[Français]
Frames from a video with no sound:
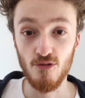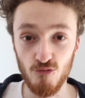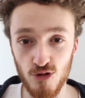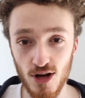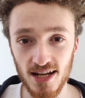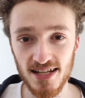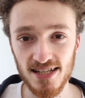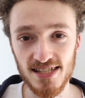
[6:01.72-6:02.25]

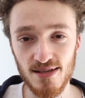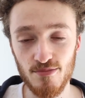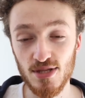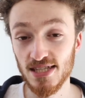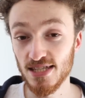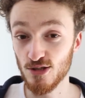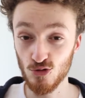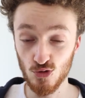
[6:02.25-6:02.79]
Voilà les
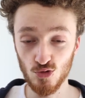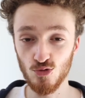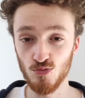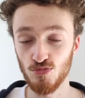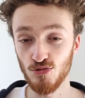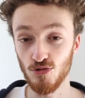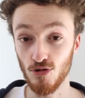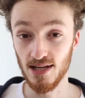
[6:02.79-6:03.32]
amis, c'est tout
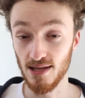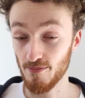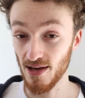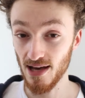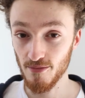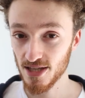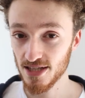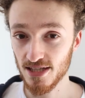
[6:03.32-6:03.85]
pour les
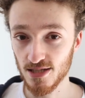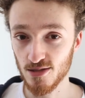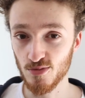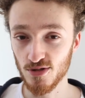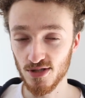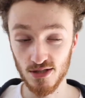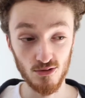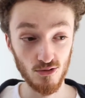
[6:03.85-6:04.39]
paramètres
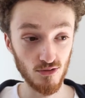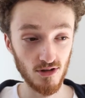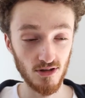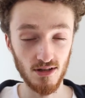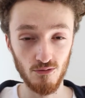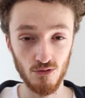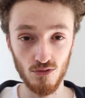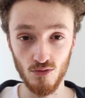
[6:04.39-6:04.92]
d'exposition, on
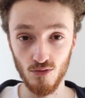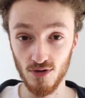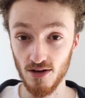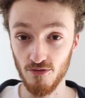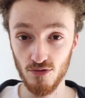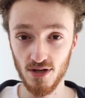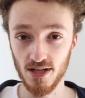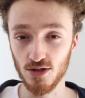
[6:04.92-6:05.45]
en a vu, on
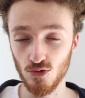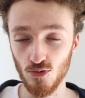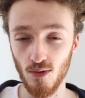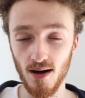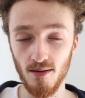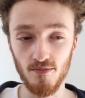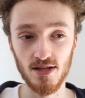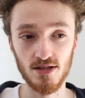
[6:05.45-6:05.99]
a vu les
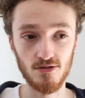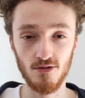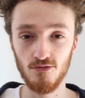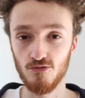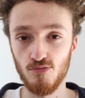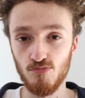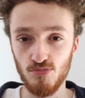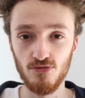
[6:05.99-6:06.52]
trois. Maintenant,
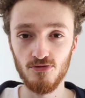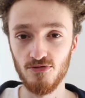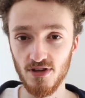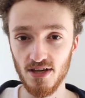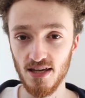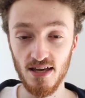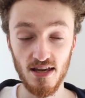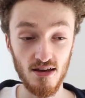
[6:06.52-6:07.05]
vous
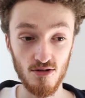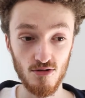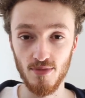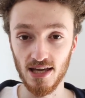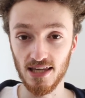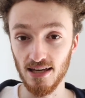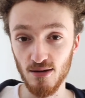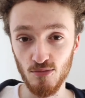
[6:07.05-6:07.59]
pouvez
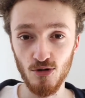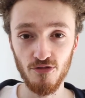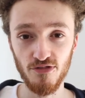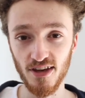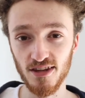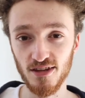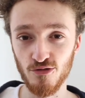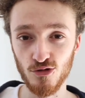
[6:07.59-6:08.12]
bah, carrément
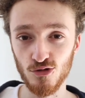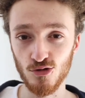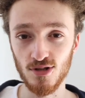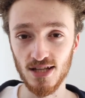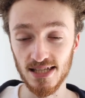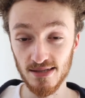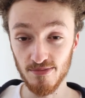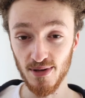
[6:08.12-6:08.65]
faire des photos
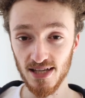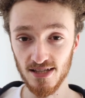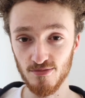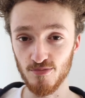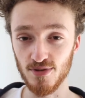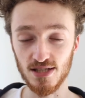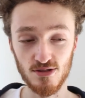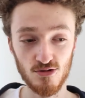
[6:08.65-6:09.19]
de
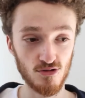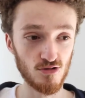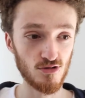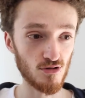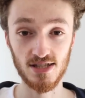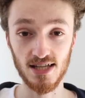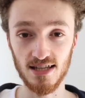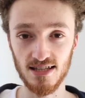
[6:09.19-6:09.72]
l'espace parce
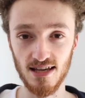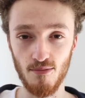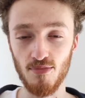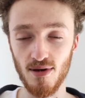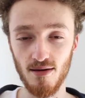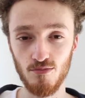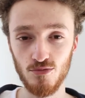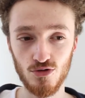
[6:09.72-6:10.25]
que vous êtes
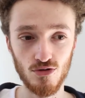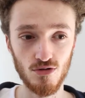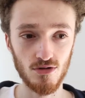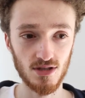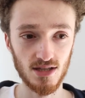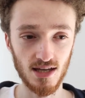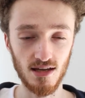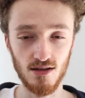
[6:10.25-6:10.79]
capable
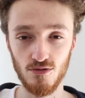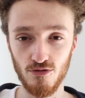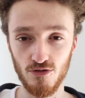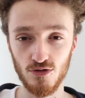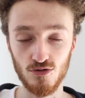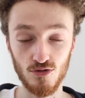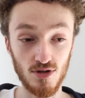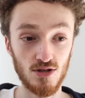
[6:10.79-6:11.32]
de créer une
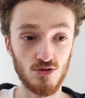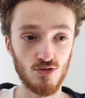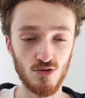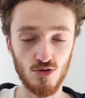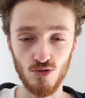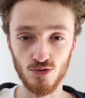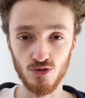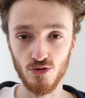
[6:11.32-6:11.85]
photo et de le
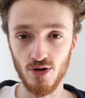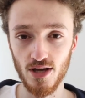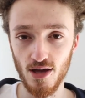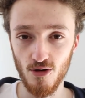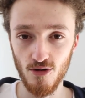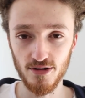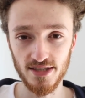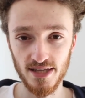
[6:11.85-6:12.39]
contrôler
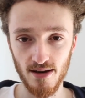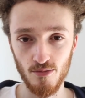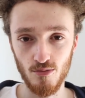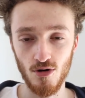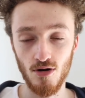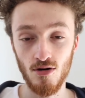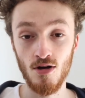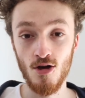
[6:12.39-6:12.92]

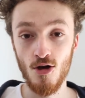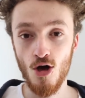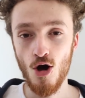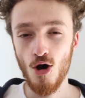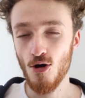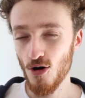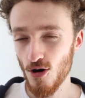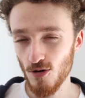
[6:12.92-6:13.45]
entièrement
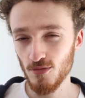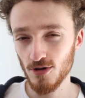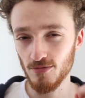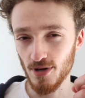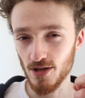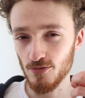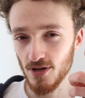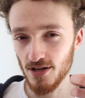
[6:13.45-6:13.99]
en
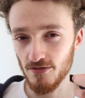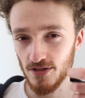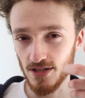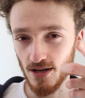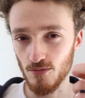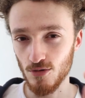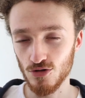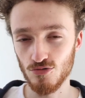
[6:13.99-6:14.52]
mode manuel
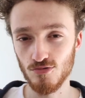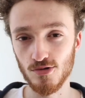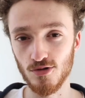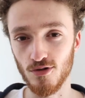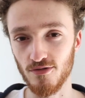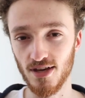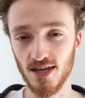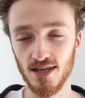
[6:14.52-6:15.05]
évidemment, je vous
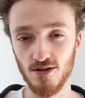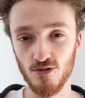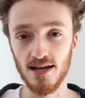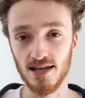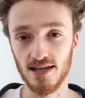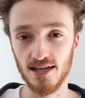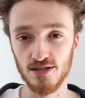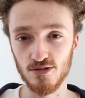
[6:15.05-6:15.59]
surveille
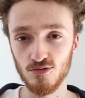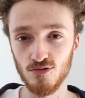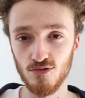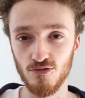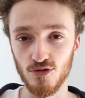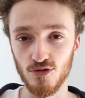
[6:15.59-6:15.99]
la création d'une